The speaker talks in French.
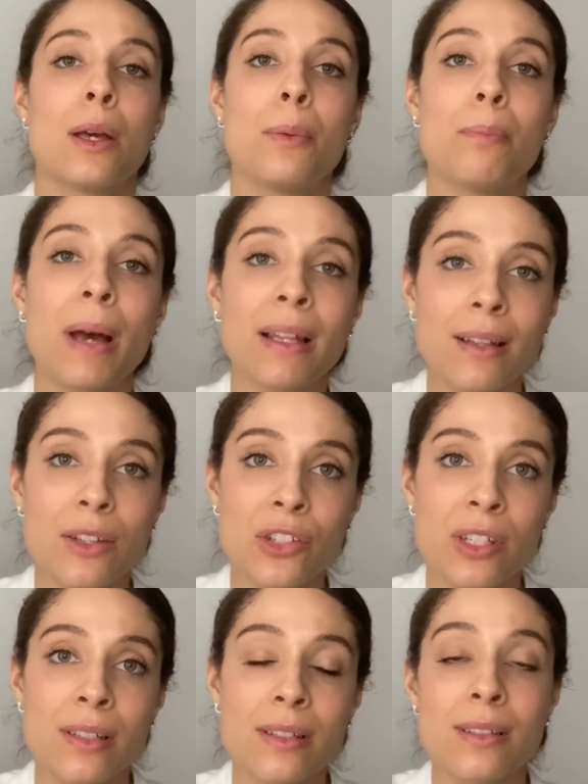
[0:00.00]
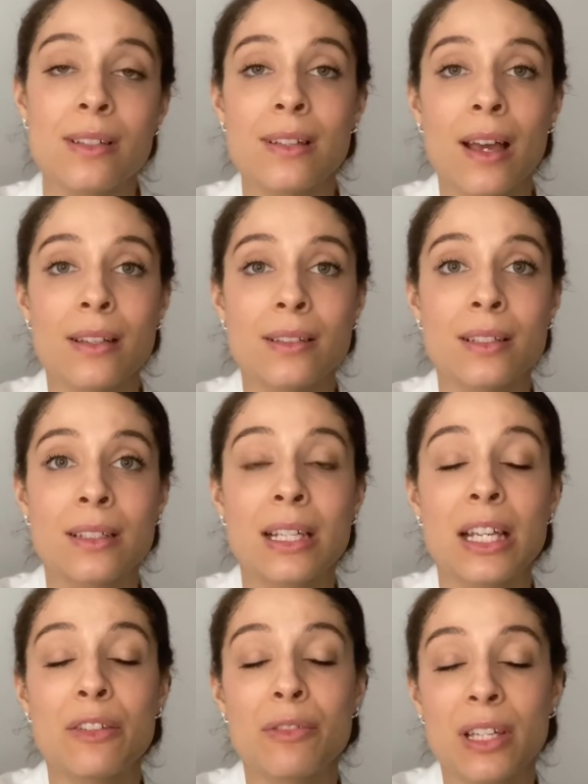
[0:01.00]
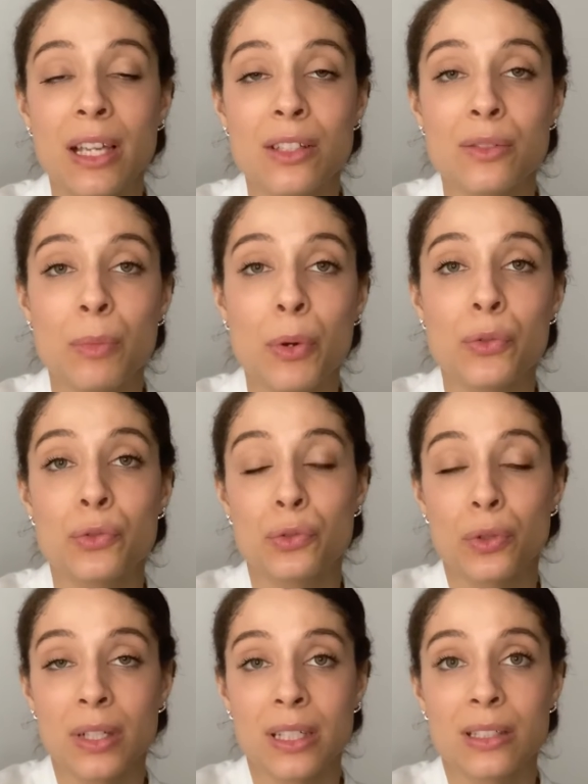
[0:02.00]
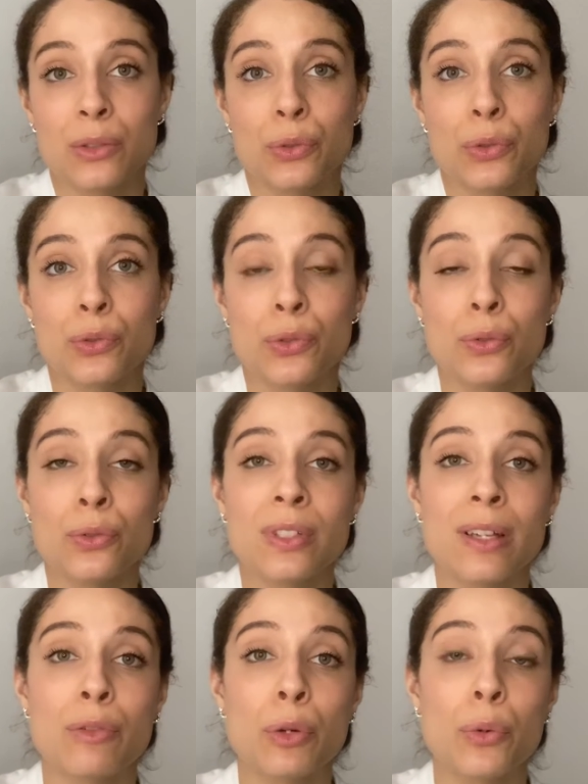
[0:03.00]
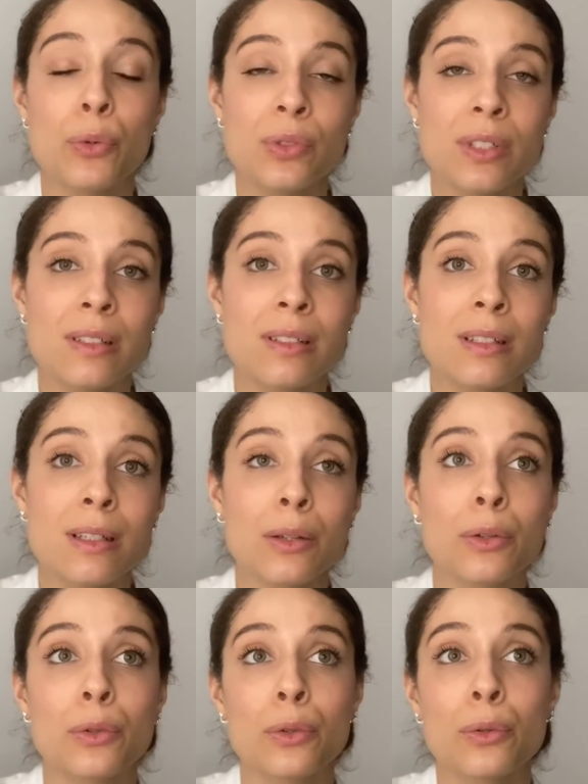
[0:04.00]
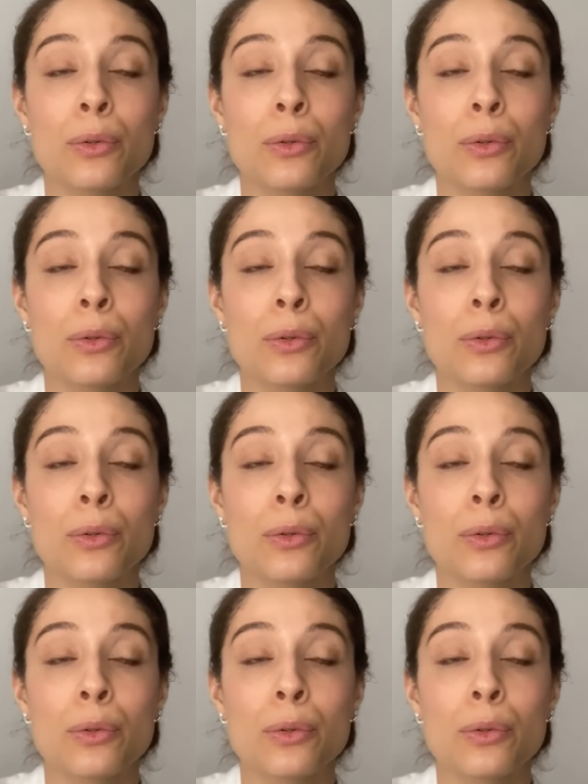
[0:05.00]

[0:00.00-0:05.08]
Partager ces articles efficacement sur les réseaux sociaux, ça veut aussi dire que